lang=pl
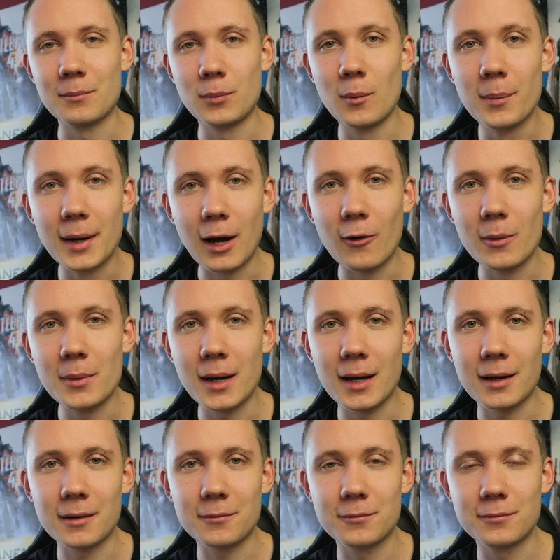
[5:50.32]
Pobrałem,
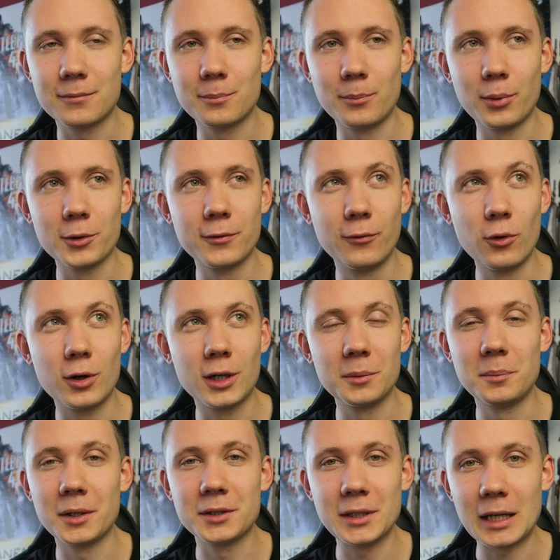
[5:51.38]
a po dwóch
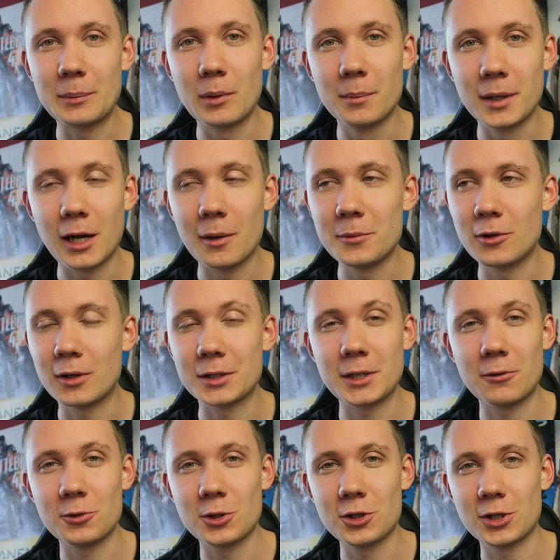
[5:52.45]
chyba dniach pobrałem i
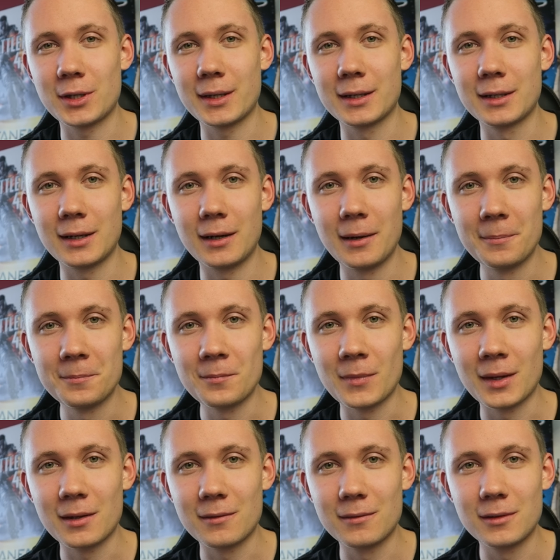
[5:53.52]
okazało się, że ta gra
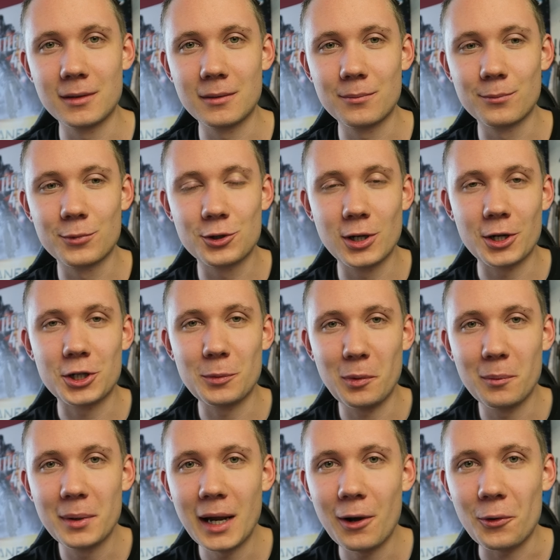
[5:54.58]
e, źle się
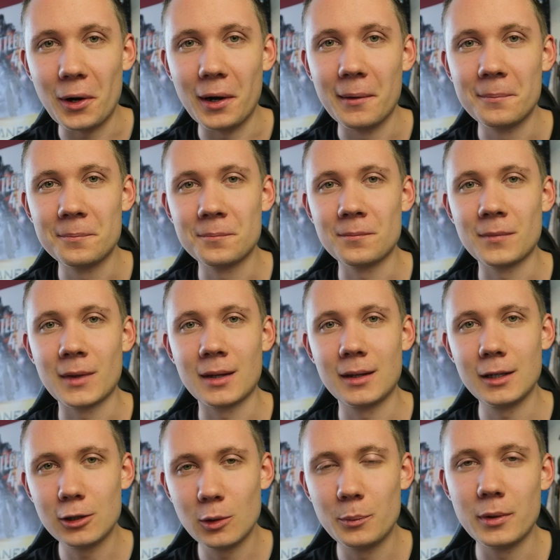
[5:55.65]
pobrała.
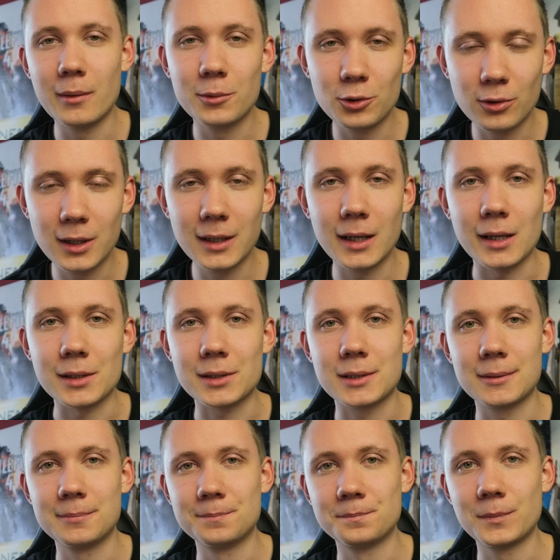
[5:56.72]
I kupiłem drugi
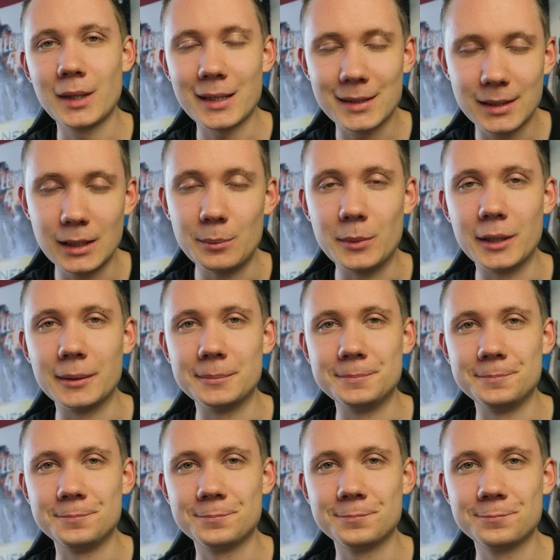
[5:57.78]
raz. Na Steamie.
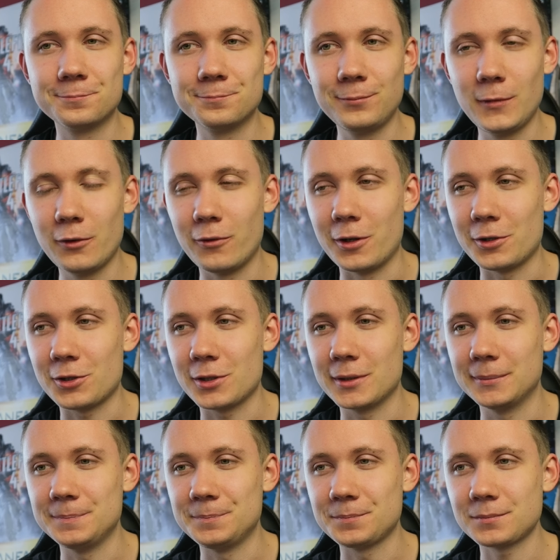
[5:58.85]
No
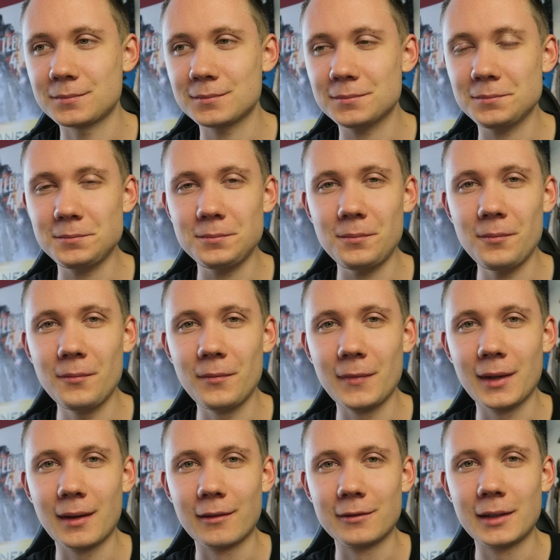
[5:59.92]
właśnie.
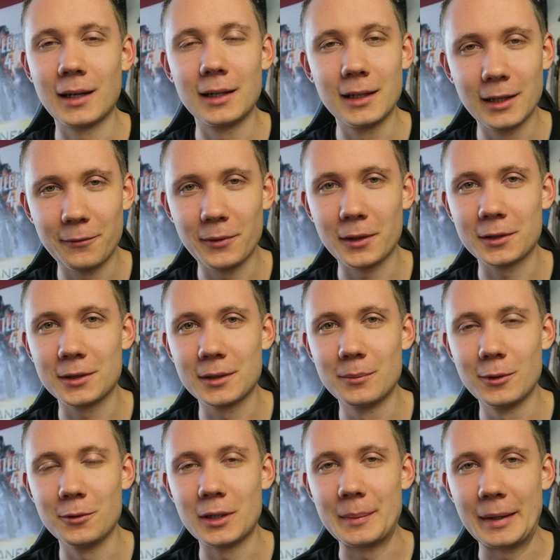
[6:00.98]
Ale efekt
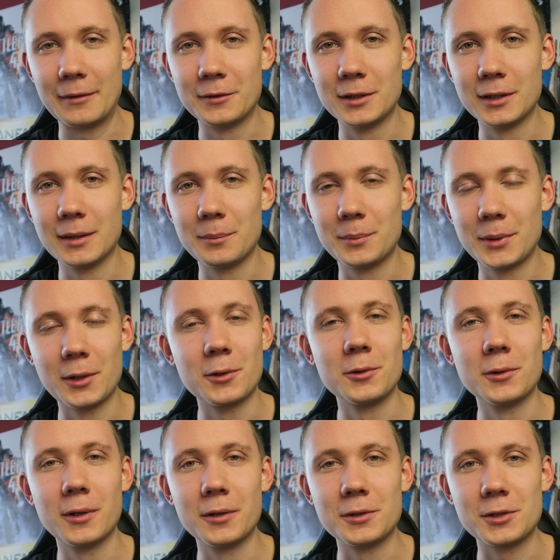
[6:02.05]
był naprawdę
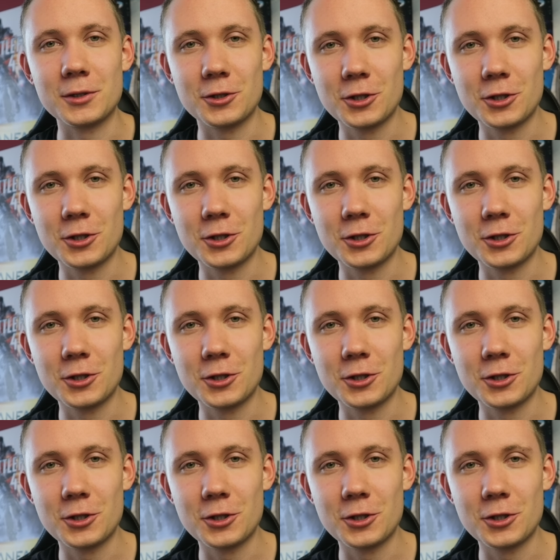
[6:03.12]
piorunujący.